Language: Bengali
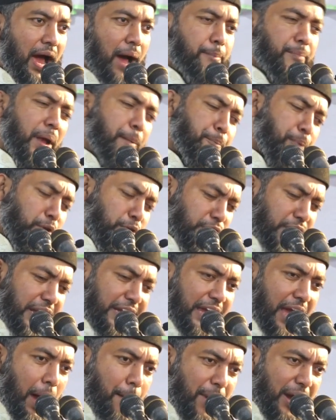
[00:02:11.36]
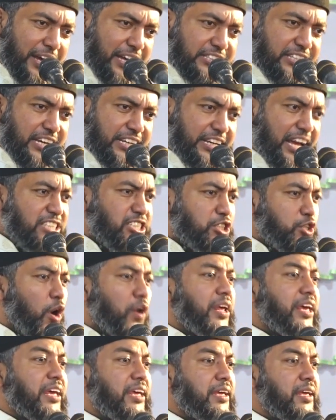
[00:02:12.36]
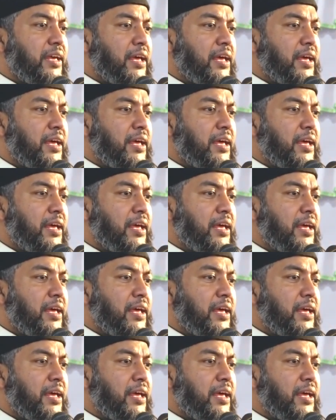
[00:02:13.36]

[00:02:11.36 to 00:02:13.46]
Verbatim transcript: আমরা প্রত্যেকে আমাকে জিজ্ঞেস করি